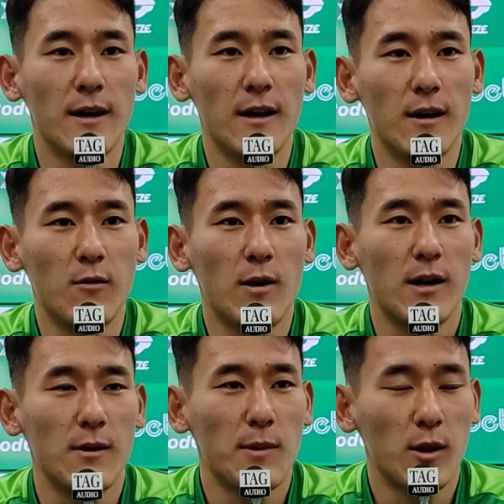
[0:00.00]
É uma
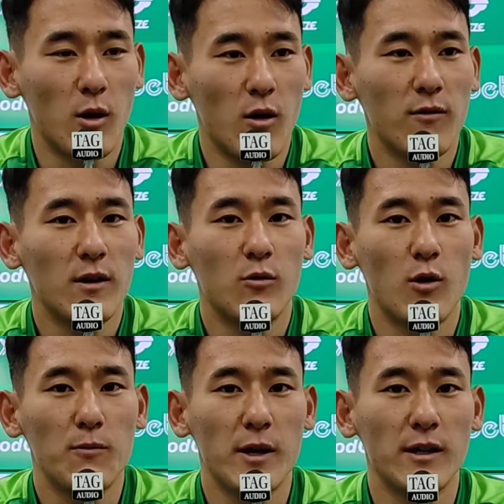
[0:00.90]
clima nova,
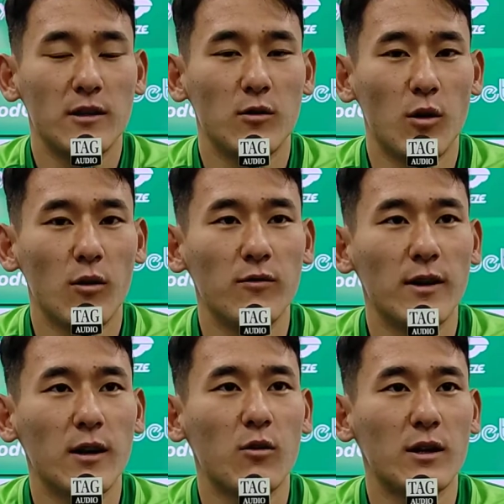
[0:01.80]
um ambiente novo,
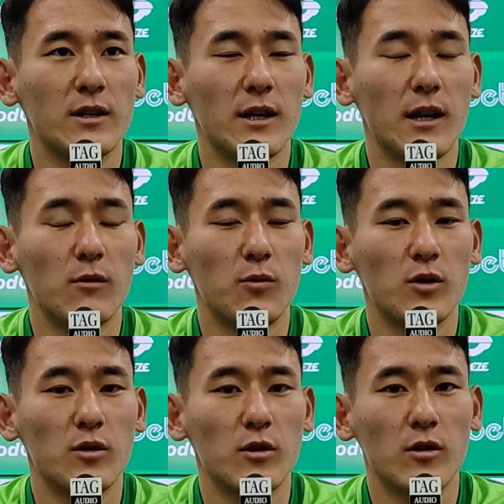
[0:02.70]
né? Com a chegada do
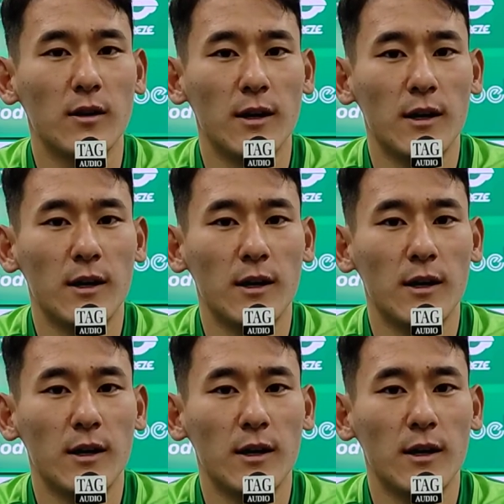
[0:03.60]
professor.